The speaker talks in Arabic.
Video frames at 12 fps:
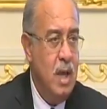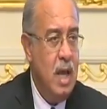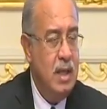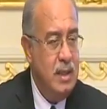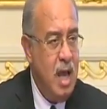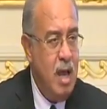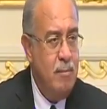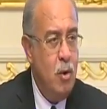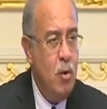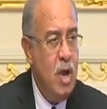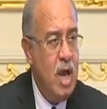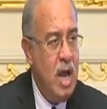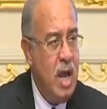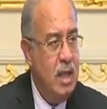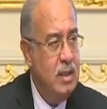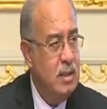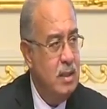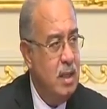الدعم هو
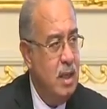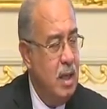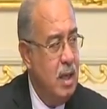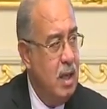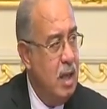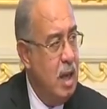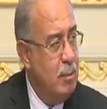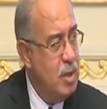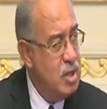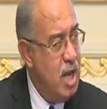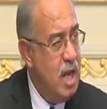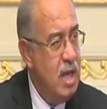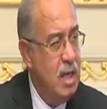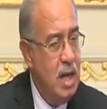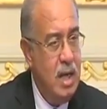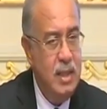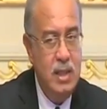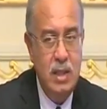أحد آه، المشاكل
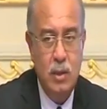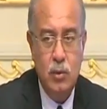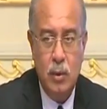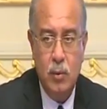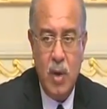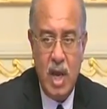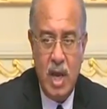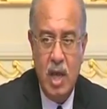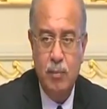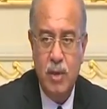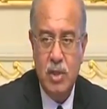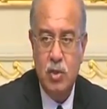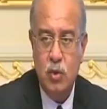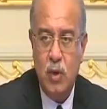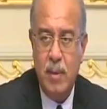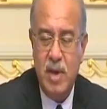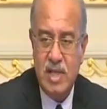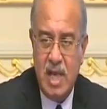التي واجهت مصر
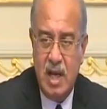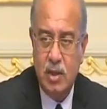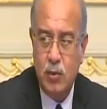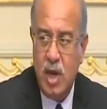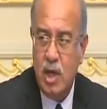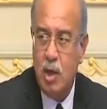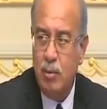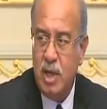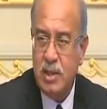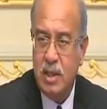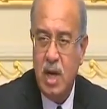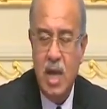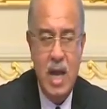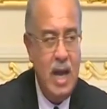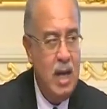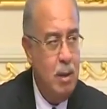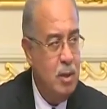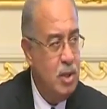وما زالت تواجه مصر
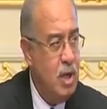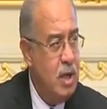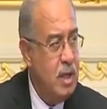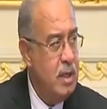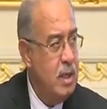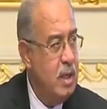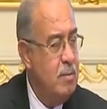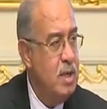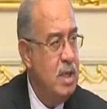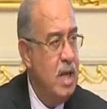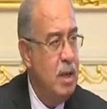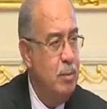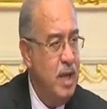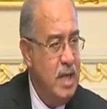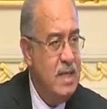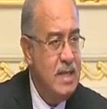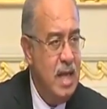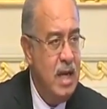على مدار يمكن
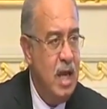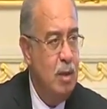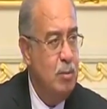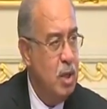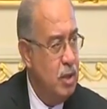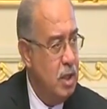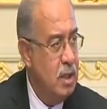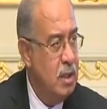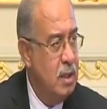الأربعين سنة الماضية